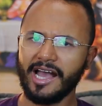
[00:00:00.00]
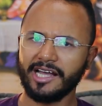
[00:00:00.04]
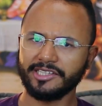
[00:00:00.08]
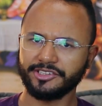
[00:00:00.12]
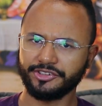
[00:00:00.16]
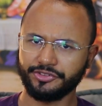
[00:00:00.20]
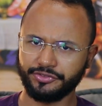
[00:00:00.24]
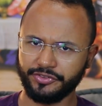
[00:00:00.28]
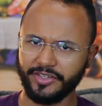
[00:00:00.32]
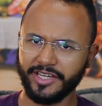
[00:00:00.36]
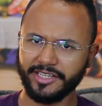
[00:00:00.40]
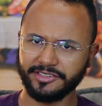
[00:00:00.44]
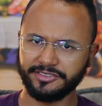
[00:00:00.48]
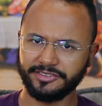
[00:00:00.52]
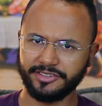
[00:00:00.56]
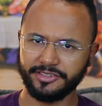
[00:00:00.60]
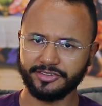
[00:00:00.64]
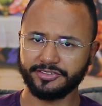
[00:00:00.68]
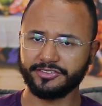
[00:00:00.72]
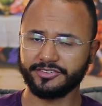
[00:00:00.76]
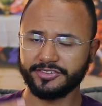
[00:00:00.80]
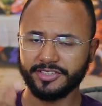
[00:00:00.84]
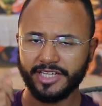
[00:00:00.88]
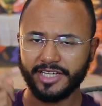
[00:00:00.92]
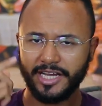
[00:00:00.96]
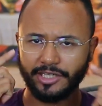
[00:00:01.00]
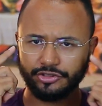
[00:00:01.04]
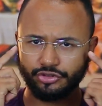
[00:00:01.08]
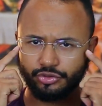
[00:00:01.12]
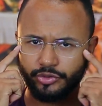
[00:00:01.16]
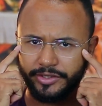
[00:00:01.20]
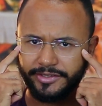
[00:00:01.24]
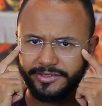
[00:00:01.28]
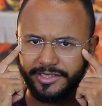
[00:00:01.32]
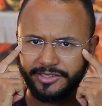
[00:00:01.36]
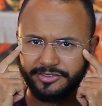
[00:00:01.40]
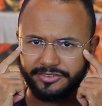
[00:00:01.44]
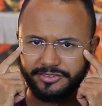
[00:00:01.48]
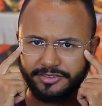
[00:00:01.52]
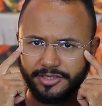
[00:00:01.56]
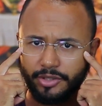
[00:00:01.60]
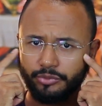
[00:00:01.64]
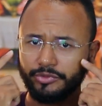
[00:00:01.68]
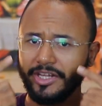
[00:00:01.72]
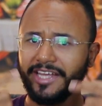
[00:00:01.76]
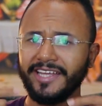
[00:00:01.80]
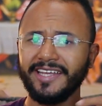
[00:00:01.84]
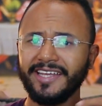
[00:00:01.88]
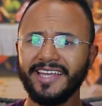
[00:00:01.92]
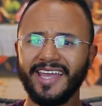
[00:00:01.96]
Às vezes, a sua intenção
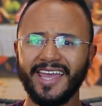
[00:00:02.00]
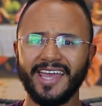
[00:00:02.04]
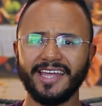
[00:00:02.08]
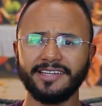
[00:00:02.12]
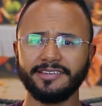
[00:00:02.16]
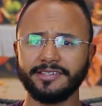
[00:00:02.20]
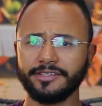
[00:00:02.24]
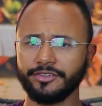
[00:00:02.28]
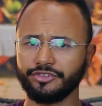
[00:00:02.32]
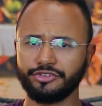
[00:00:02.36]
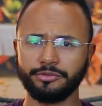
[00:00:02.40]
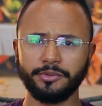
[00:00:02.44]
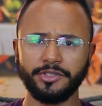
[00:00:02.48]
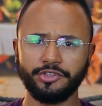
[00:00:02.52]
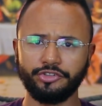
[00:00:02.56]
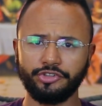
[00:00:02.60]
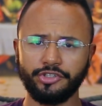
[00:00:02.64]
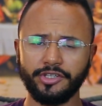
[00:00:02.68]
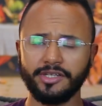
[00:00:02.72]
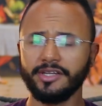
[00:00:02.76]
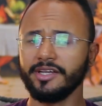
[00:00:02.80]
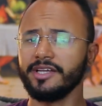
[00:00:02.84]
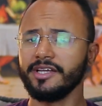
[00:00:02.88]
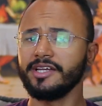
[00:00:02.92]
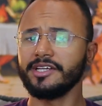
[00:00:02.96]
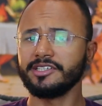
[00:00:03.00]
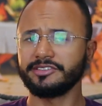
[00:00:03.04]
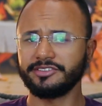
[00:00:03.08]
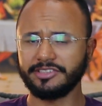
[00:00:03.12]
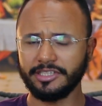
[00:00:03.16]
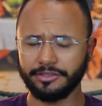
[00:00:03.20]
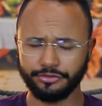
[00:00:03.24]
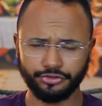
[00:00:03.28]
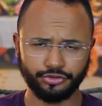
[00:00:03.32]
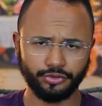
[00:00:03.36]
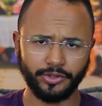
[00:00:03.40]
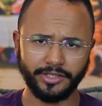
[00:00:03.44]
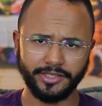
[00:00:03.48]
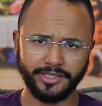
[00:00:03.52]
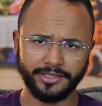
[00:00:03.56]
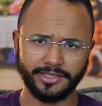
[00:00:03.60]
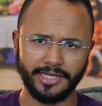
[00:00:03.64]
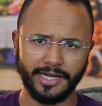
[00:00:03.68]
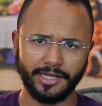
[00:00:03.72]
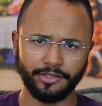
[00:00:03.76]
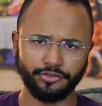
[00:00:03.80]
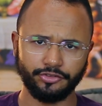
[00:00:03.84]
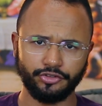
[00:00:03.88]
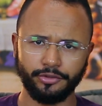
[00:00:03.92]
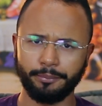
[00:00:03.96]
nem é transmitir
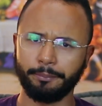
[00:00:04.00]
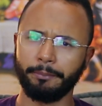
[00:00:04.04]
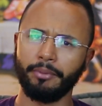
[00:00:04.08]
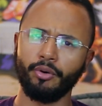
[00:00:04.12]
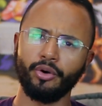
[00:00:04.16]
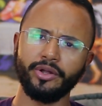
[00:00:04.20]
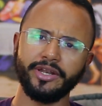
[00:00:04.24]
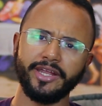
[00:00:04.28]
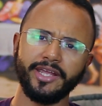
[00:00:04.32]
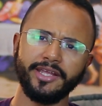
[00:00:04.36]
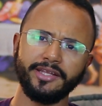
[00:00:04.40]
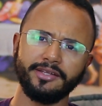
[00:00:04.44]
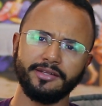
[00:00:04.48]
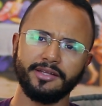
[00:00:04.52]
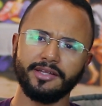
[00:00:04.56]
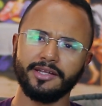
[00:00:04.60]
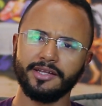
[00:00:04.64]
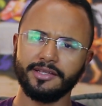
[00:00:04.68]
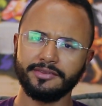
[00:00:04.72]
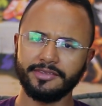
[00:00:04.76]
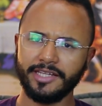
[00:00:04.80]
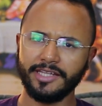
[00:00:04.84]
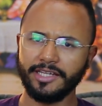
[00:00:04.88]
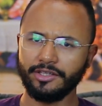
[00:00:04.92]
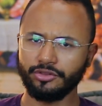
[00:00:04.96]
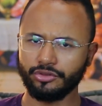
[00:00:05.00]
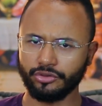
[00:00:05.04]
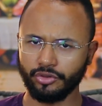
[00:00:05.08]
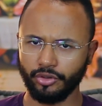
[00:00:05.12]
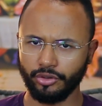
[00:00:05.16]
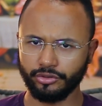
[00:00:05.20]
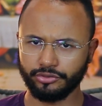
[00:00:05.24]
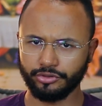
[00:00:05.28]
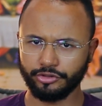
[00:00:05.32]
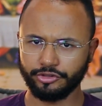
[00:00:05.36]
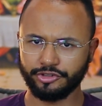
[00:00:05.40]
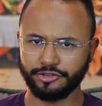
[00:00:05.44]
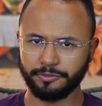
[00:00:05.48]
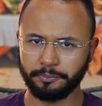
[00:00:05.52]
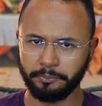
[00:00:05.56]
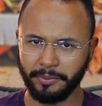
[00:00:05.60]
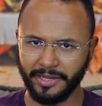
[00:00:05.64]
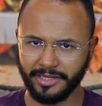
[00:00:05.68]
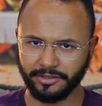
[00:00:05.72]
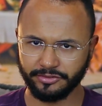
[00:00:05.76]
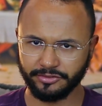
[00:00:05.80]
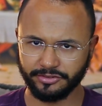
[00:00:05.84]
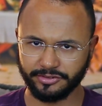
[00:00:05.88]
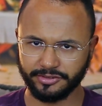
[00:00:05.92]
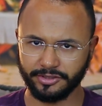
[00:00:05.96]
sensualidade, porém, nem todos
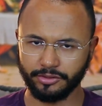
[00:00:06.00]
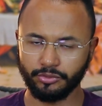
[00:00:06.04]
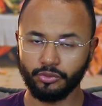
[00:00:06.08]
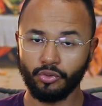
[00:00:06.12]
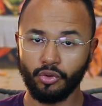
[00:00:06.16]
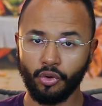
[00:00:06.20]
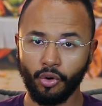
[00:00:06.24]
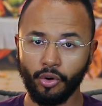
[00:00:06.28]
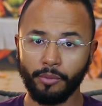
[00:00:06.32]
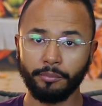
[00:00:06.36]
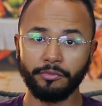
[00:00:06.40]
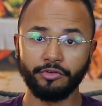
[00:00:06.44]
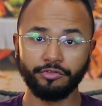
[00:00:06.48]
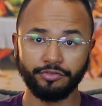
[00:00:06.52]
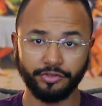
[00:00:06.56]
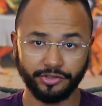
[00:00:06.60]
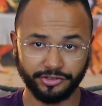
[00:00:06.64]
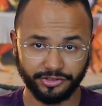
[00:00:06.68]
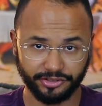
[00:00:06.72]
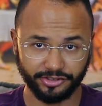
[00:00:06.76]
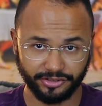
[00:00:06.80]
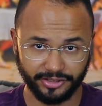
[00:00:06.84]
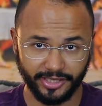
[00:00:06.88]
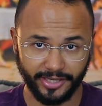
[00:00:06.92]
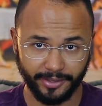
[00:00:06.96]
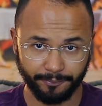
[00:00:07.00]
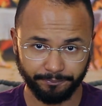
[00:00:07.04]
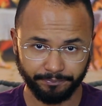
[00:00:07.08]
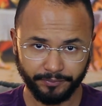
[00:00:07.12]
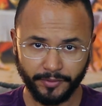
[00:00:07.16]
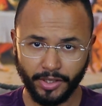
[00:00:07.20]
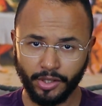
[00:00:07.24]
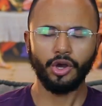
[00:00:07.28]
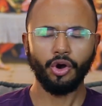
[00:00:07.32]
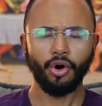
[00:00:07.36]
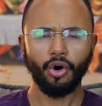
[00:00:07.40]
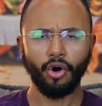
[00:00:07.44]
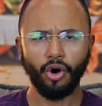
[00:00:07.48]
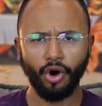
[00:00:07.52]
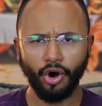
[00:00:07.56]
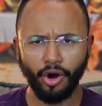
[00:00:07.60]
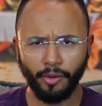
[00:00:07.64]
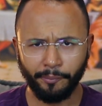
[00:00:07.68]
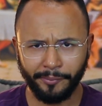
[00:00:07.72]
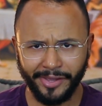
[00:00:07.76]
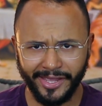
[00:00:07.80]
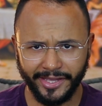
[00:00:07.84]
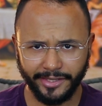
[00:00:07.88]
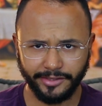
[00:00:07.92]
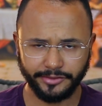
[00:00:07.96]
pensam como você.
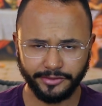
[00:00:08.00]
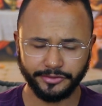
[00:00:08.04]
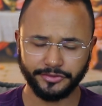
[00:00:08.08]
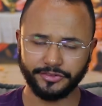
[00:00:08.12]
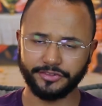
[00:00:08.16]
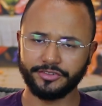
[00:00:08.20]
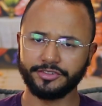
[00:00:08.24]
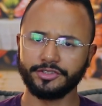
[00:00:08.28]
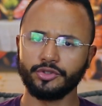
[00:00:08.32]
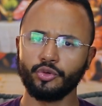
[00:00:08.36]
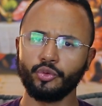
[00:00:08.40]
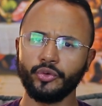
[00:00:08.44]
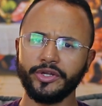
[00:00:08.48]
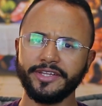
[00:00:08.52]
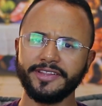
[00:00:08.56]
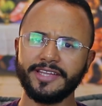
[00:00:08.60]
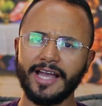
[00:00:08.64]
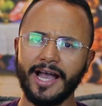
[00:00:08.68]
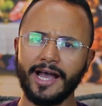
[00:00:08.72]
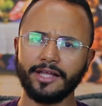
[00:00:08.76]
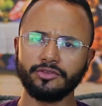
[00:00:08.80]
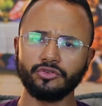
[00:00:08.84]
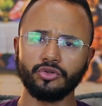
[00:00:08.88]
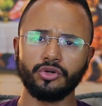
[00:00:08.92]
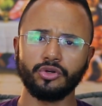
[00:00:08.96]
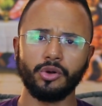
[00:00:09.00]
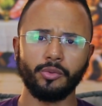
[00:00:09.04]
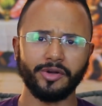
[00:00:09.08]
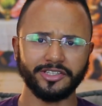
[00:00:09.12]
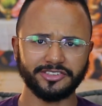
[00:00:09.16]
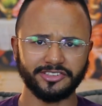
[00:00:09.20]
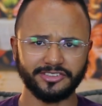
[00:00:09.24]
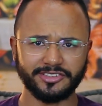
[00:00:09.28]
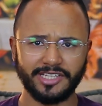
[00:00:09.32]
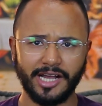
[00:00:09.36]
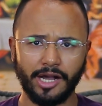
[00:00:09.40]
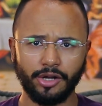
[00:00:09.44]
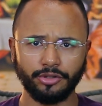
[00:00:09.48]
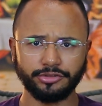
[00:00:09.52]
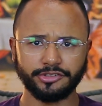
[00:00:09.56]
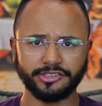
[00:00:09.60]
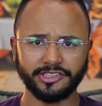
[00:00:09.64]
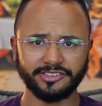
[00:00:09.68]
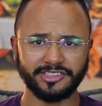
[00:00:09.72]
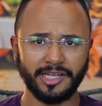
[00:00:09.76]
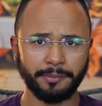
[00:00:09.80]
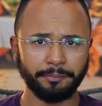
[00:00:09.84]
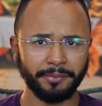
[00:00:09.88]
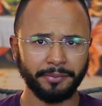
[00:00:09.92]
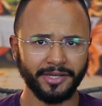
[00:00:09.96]
Homens, cuidado com as
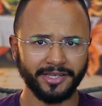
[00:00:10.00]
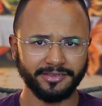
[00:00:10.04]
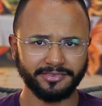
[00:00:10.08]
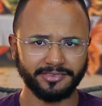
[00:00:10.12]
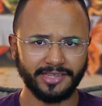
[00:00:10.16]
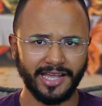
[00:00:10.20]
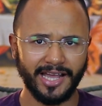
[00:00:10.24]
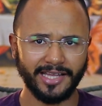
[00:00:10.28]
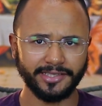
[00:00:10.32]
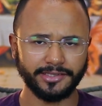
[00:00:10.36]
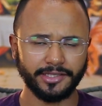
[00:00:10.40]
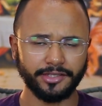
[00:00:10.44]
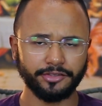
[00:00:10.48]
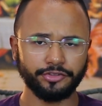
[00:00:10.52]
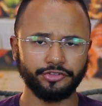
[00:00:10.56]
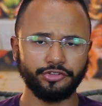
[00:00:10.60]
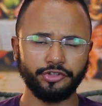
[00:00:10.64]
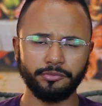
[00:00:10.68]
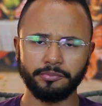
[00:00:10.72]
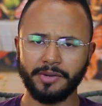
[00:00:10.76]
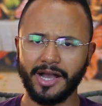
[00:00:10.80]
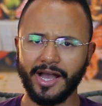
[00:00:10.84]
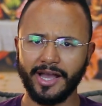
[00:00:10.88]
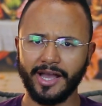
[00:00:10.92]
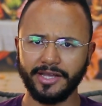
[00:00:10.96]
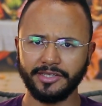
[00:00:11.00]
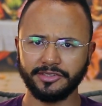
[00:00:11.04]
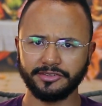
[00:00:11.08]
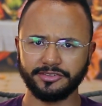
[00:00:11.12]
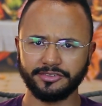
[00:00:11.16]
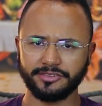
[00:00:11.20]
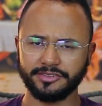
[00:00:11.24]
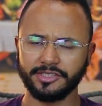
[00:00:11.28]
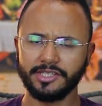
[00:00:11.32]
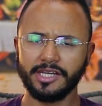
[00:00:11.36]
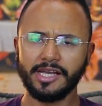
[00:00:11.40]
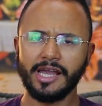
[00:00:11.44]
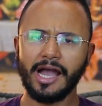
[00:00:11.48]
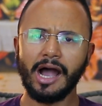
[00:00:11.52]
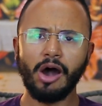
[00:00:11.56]
calças apertadas demais.